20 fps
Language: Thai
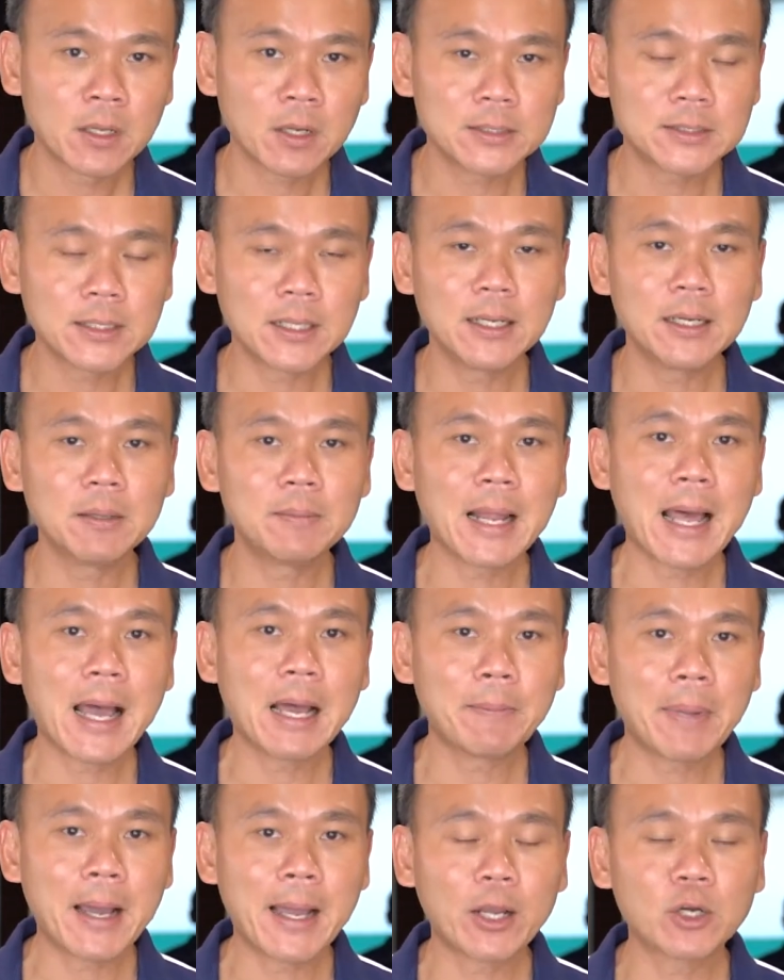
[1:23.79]
ก็จะเริ่ม
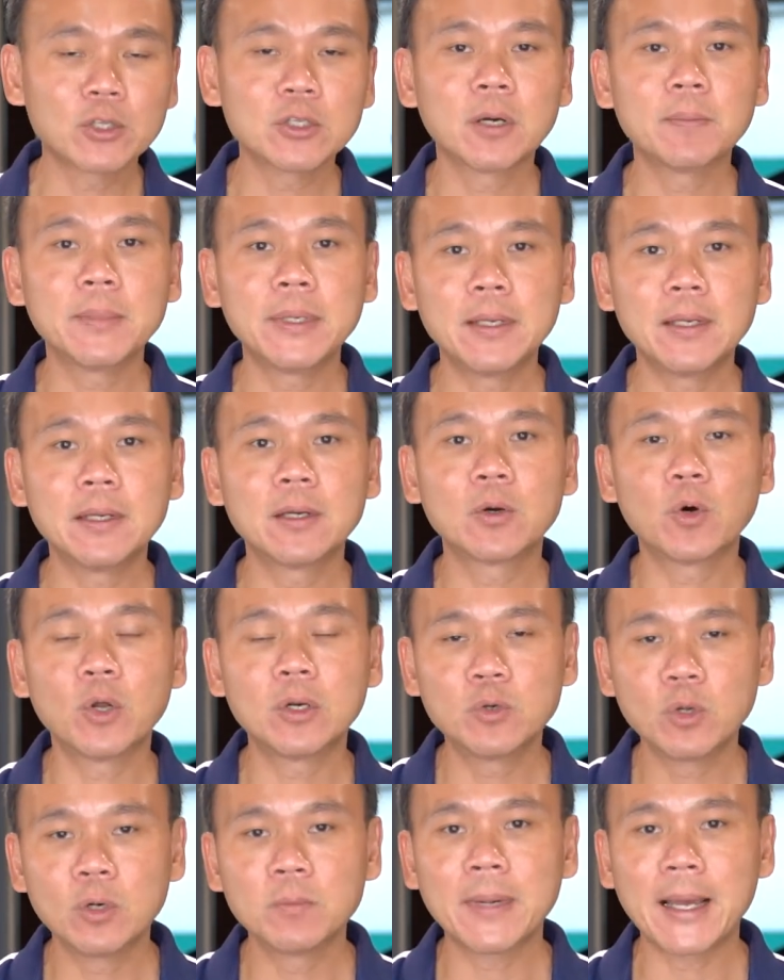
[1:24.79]
ลาไป ก็ต้องมีค
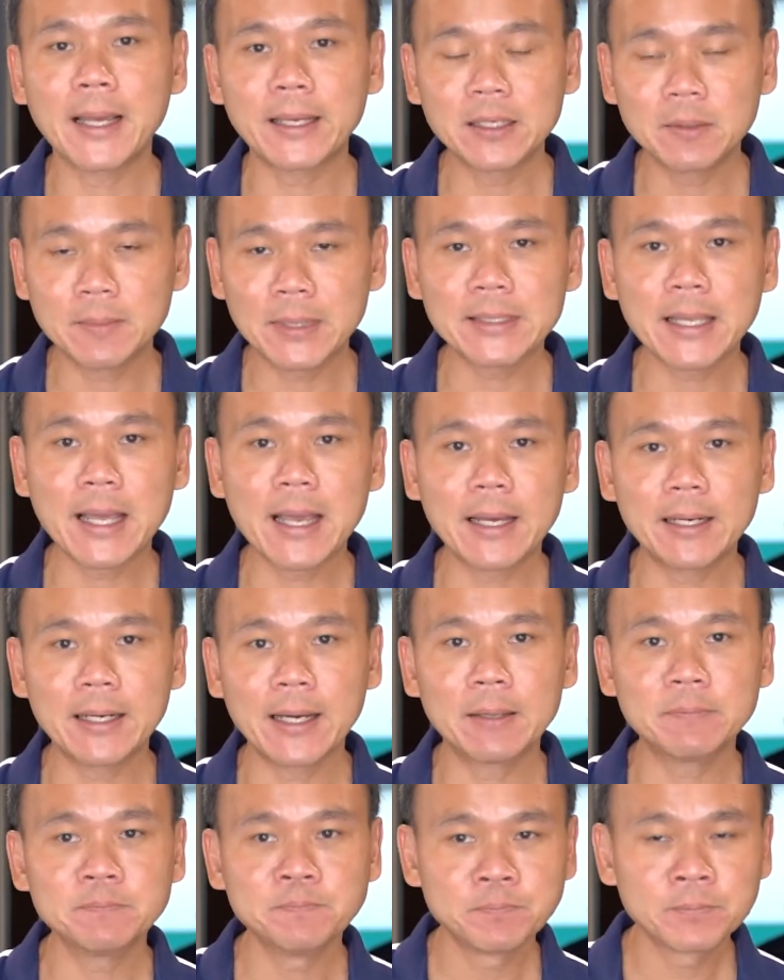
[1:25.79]
นรุ่นใหม่ขึ้นมาแทน
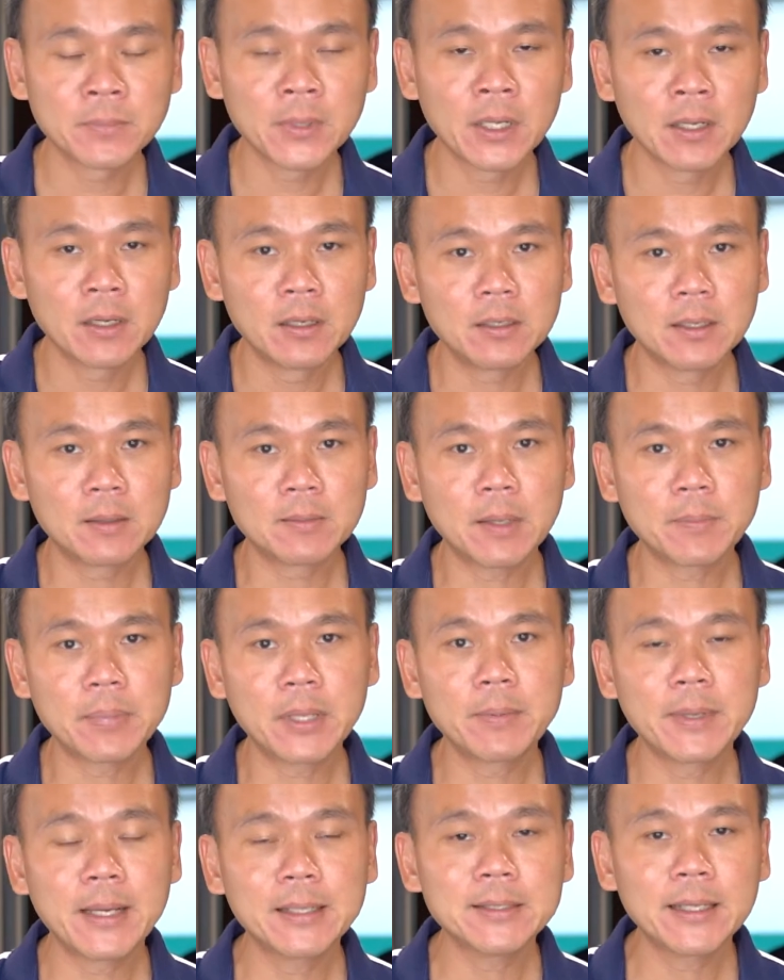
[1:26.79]
นะครับสำหรับ
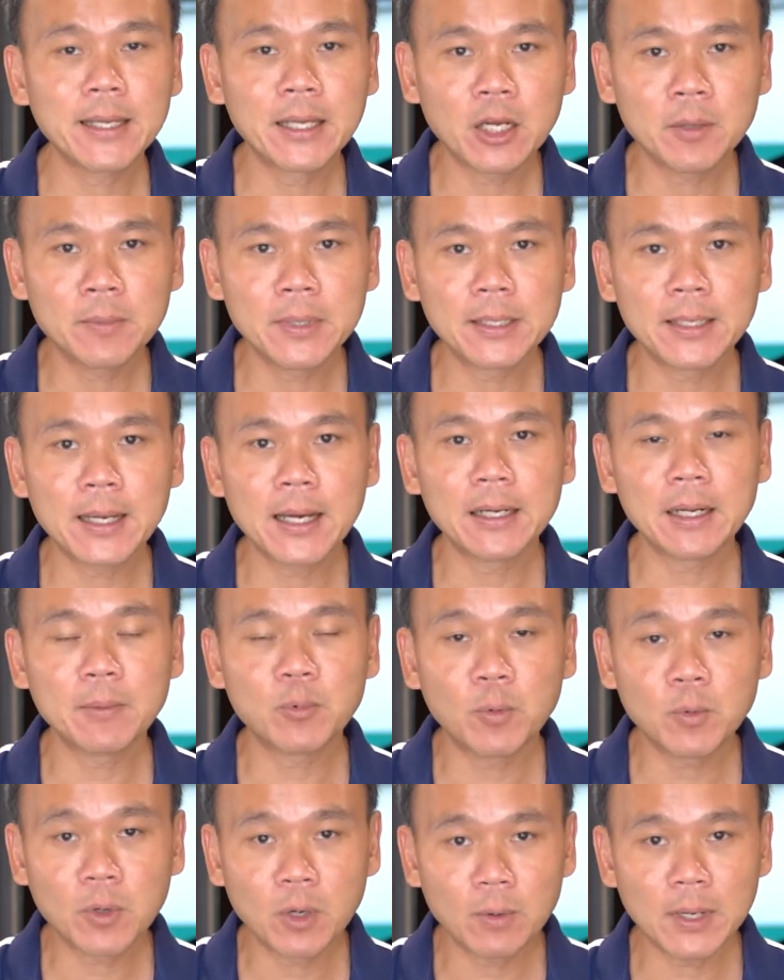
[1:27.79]
TPS เองก็เหมือนกัน
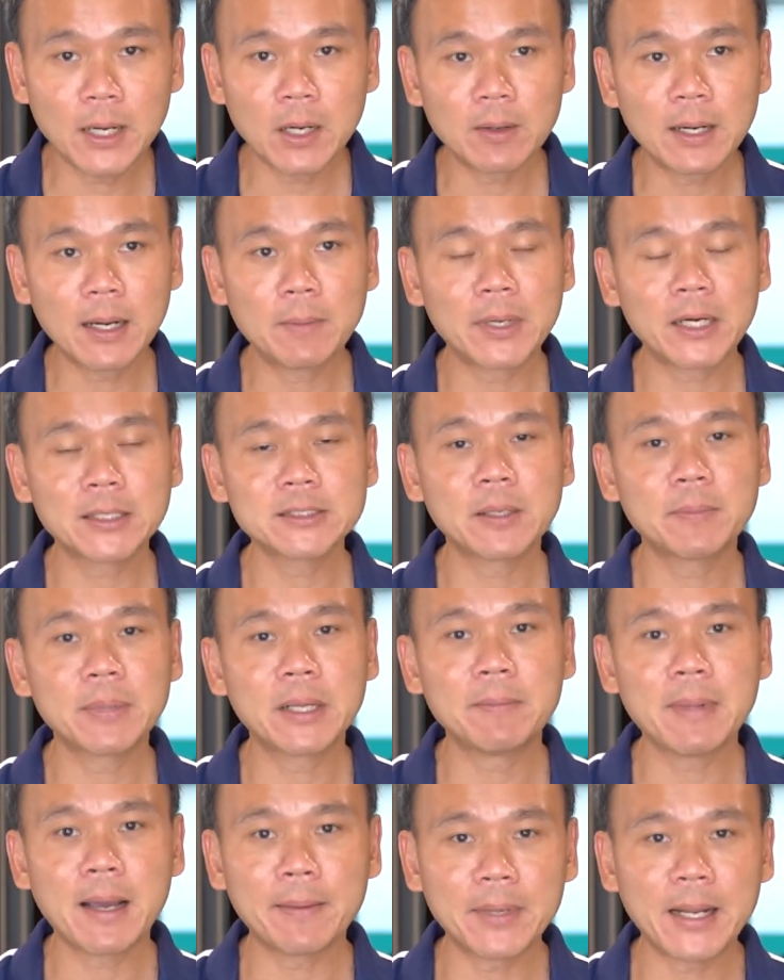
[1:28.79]
ผมก็หวังว่ามันก็จะ
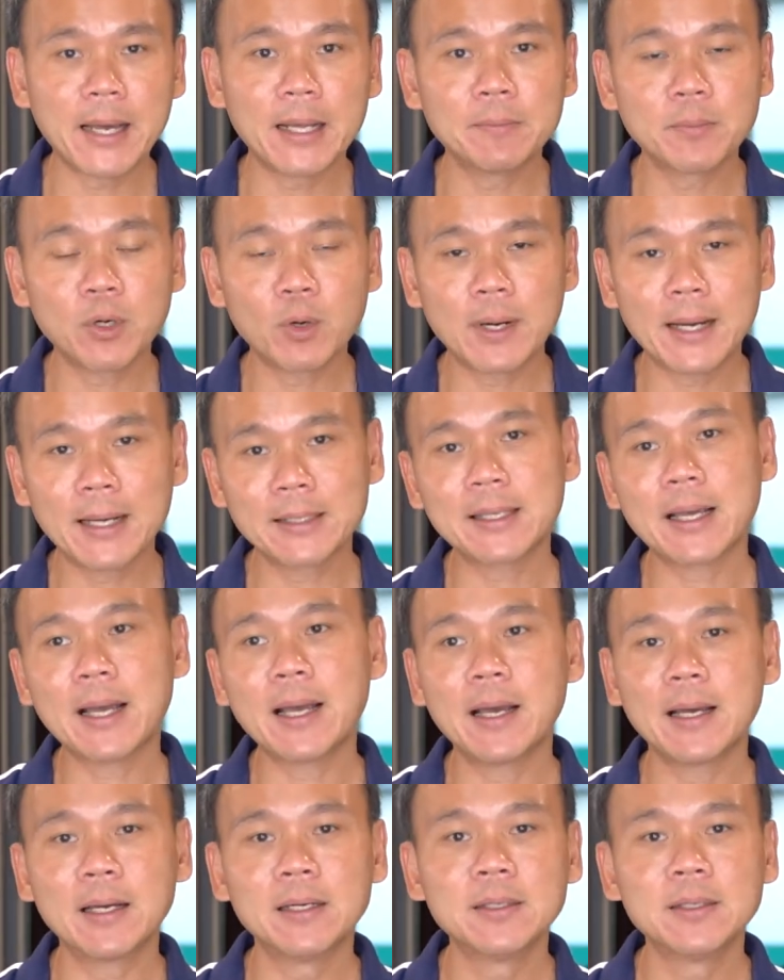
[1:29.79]
เป็นแบบนั้น เพราะว่าถ้า